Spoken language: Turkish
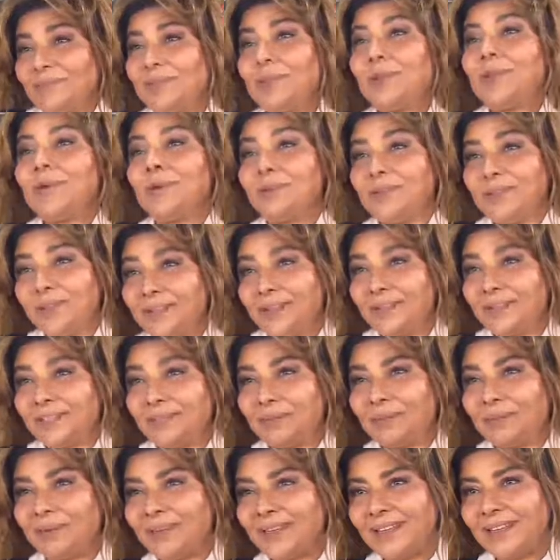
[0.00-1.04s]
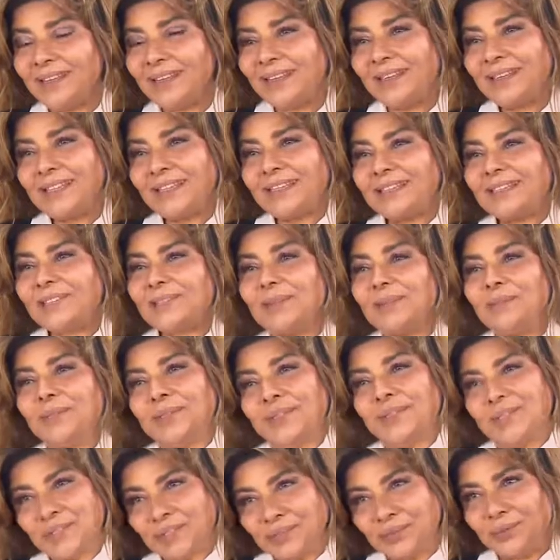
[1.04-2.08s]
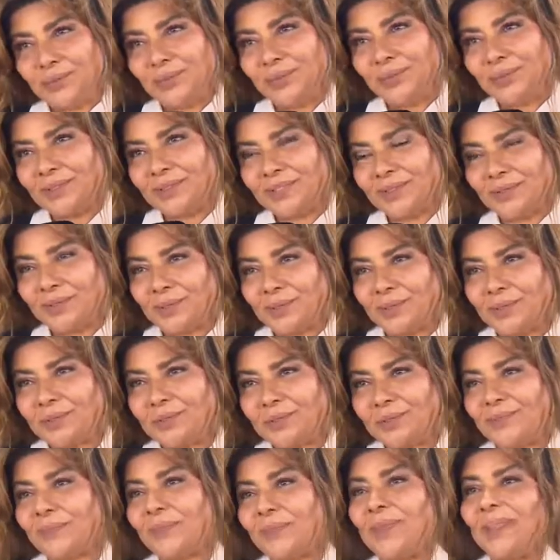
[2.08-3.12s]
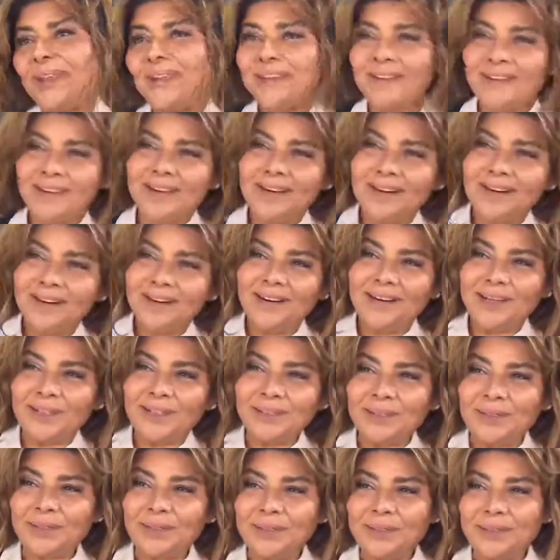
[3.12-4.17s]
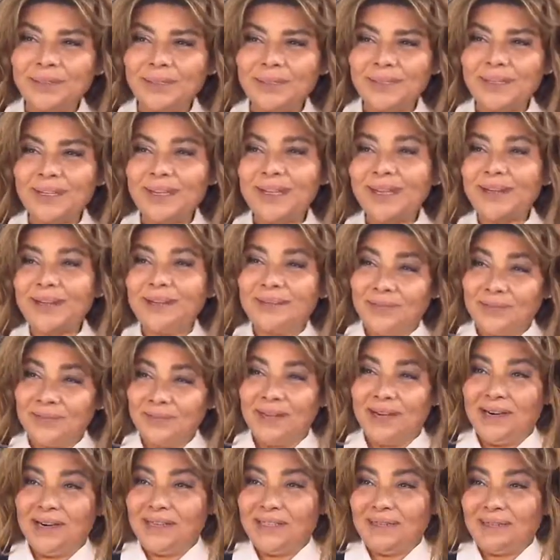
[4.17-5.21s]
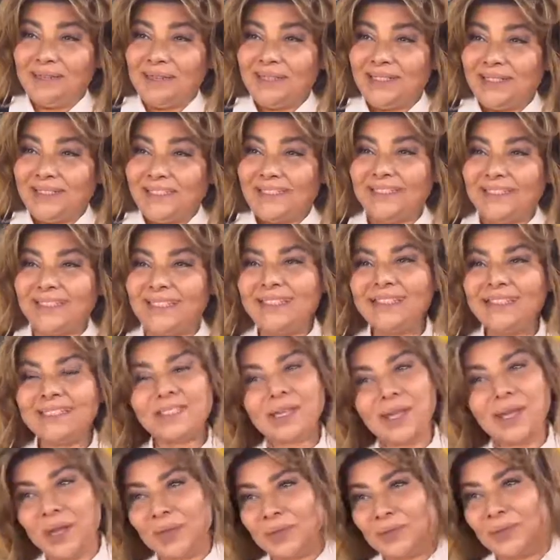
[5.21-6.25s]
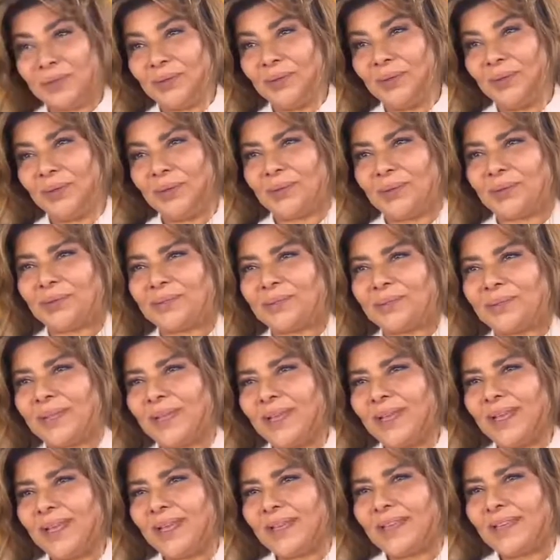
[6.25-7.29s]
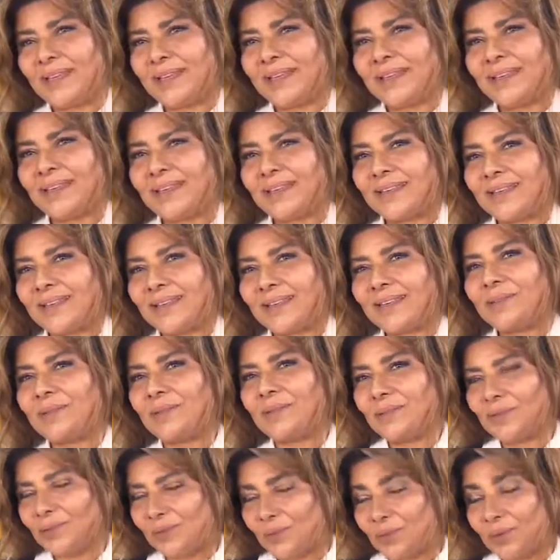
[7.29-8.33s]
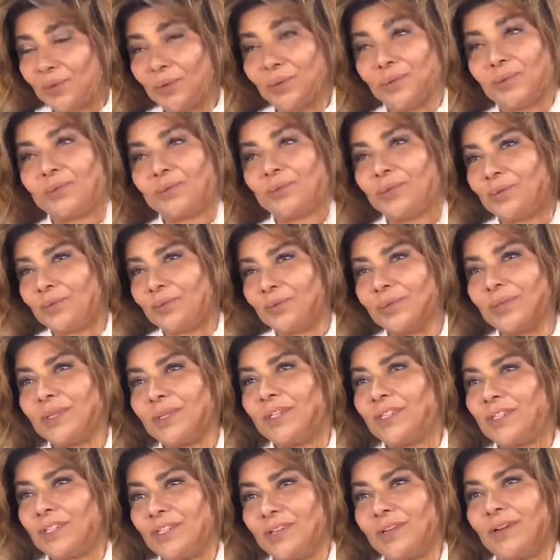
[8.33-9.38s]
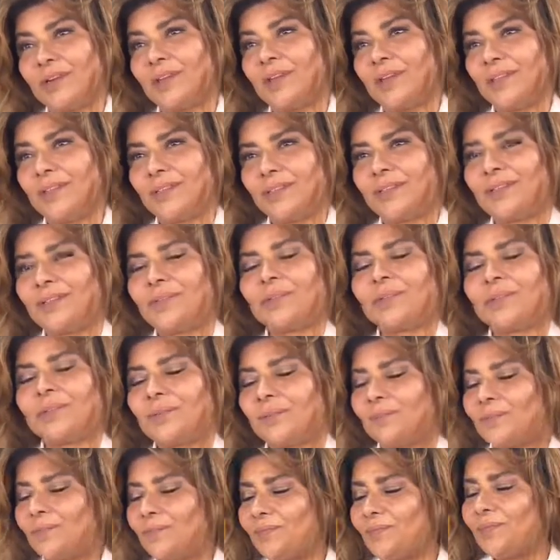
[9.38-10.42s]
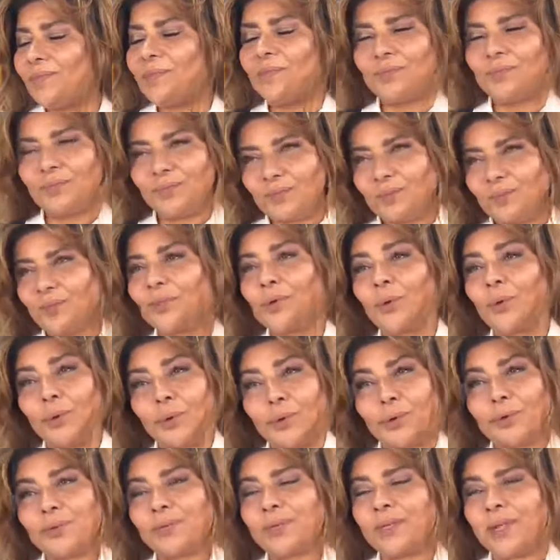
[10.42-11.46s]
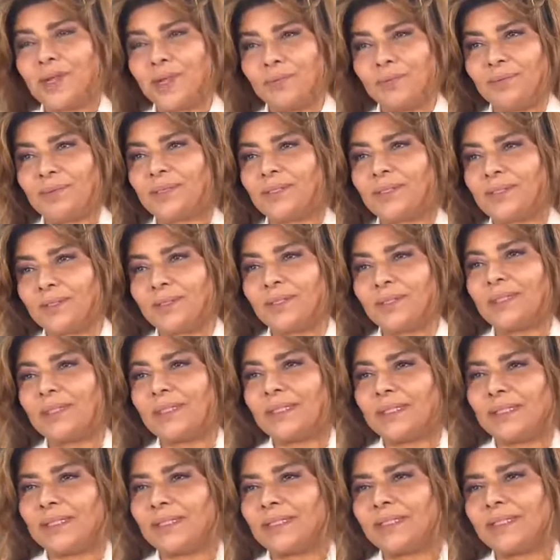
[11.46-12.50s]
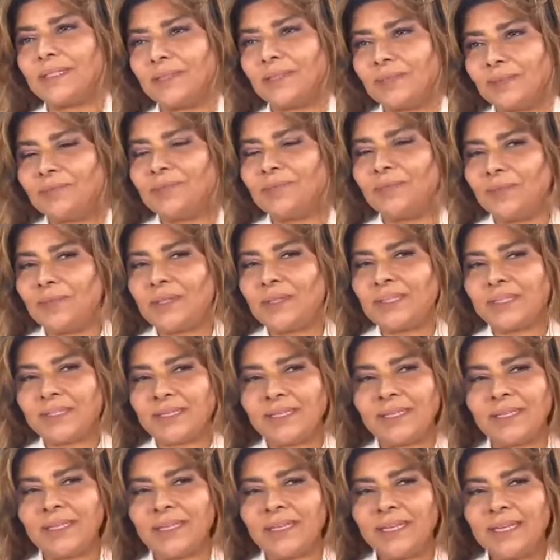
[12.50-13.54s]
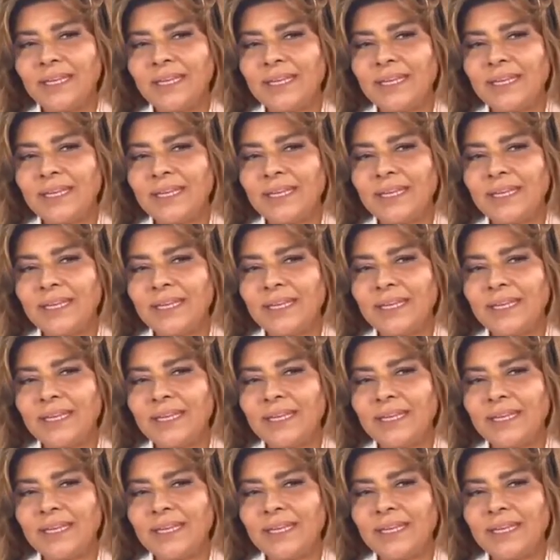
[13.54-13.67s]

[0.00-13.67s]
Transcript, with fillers: milyonlar gibi son derece duygulanıyoruz. Kah ağlıyoruz onlarla birlikte, kah gülüyoruz. Ee, çok e, içine alan çok güzel bir e, dizi.